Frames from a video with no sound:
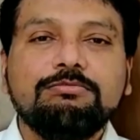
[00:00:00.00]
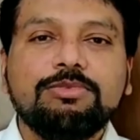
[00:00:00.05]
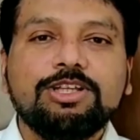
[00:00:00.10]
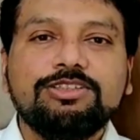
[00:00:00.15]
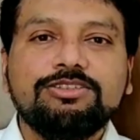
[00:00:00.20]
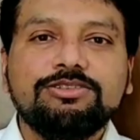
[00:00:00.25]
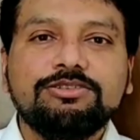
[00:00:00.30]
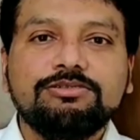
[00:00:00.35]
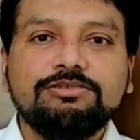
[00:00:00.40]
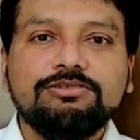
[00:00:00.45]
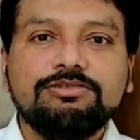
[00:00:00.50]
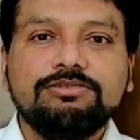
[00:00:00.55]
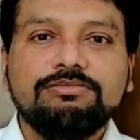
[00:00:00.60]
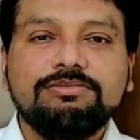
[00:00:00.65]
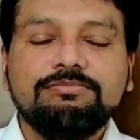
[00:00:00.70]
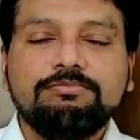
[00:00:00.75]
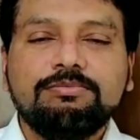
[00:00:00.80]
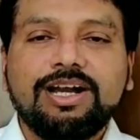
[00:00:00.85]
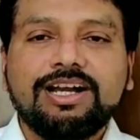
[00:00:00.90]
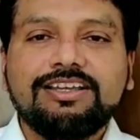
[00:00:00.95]
बच्चों को
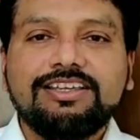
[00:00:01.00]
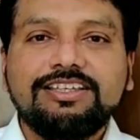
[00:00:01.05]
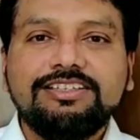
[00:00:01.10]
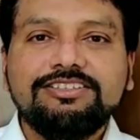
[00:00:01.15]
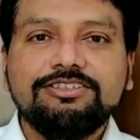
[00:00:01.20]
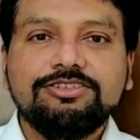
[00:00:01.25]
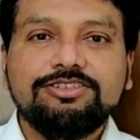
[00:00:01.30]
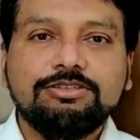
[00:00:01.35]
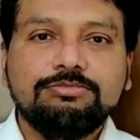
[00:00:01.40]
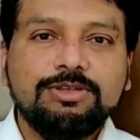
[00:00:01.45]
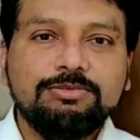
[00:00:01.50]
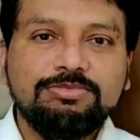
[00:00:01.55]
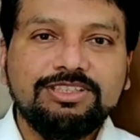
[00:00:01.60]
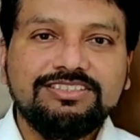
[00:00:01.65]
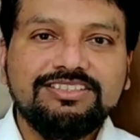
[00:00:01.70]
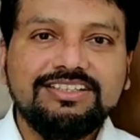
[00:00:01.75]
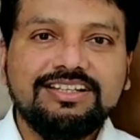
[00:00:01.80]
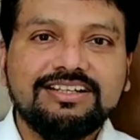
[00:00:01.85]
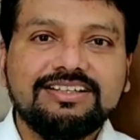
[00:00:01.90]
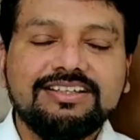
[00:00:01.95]
बाकी चीज़ों में
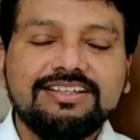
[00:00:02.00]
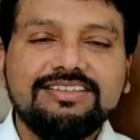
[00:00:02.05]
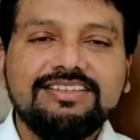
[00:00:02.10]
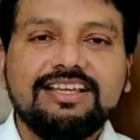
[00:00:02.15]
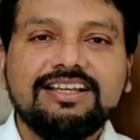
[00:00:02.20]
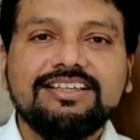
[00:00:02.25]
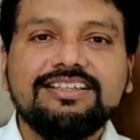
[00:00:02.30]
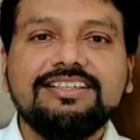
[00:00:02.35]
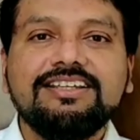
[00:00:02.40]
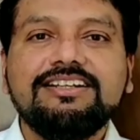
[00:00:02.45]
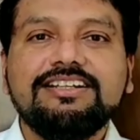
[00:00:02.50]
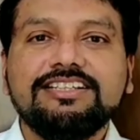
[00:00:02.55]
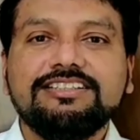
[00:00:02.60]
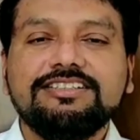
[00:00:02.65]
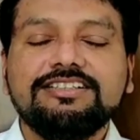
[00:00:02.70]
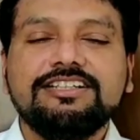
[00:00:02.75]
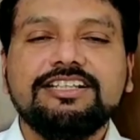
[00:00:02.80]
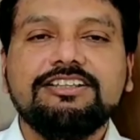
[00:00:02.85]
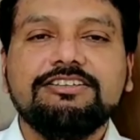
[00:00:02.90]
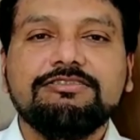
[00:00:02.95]
बिजी रखें ताकि ये
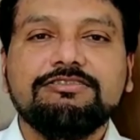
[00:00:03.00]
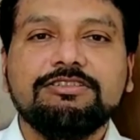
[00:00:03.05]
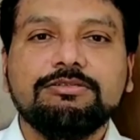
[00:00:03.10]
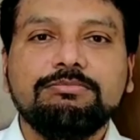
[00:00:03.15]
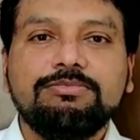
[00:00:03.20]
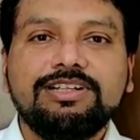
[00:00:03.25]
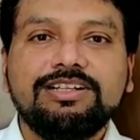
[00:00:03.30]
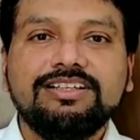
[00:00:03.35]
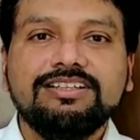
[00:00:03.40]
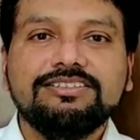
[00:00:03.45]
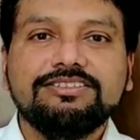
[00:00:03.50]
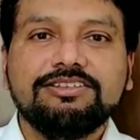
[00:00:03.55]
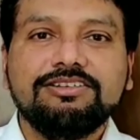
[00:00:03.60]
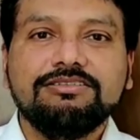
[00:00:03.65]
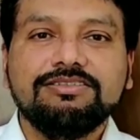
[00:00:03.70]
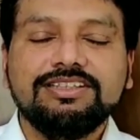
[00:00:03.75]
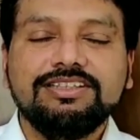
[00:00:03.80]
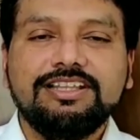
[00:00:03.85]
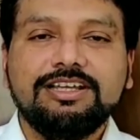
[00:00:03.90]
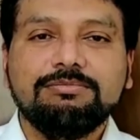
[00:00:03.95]
डिजिटल इक्विपमेंट की
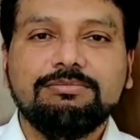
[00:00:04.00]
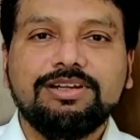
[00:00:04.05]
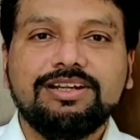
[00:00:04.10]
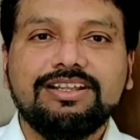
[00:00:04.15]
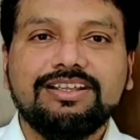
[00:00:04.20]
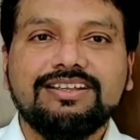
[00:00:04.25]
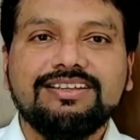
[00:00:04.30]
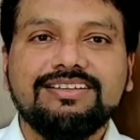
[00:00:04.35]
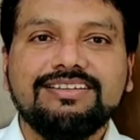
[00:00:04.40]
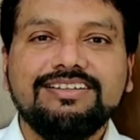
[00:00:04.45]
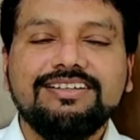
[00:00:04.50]
ज़रूरत ही ना पड़े